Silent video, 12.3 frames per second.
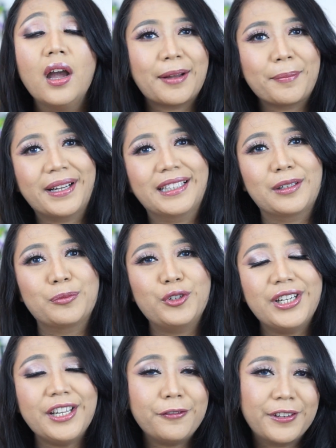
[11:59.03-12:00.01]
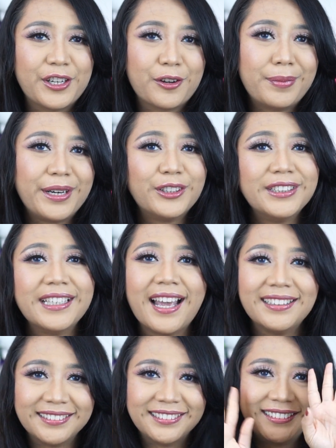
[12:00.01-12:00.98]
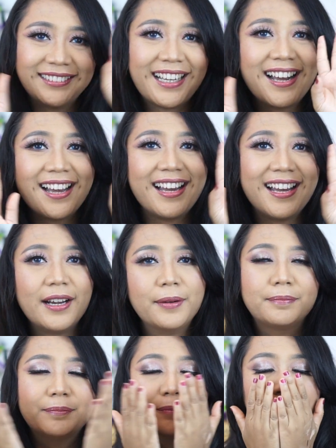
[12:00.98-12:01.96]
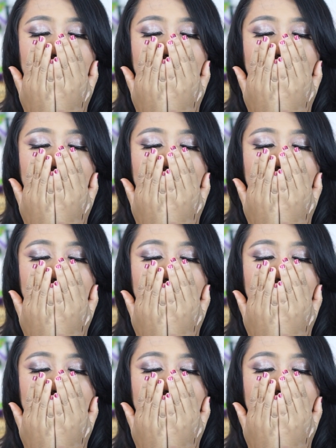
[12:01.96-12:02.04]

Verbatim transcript: Sampai ketemu di video berikutnya. Dah.